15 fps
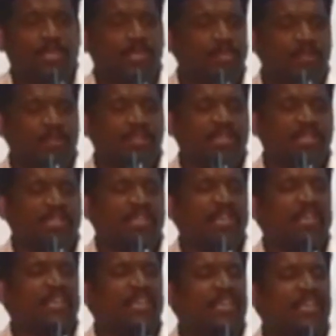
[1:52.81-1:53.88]
இன்னொன்று
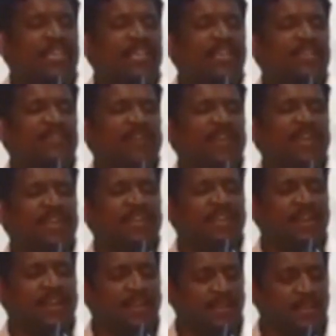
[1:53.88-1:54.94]
கிட்னி ஃபெயிலியர்
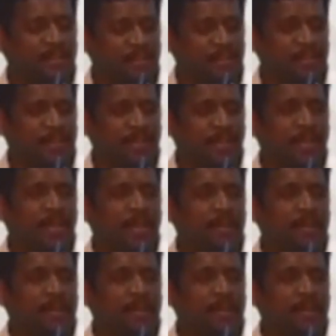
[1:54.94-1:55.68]
யாருக்கு வரும்னா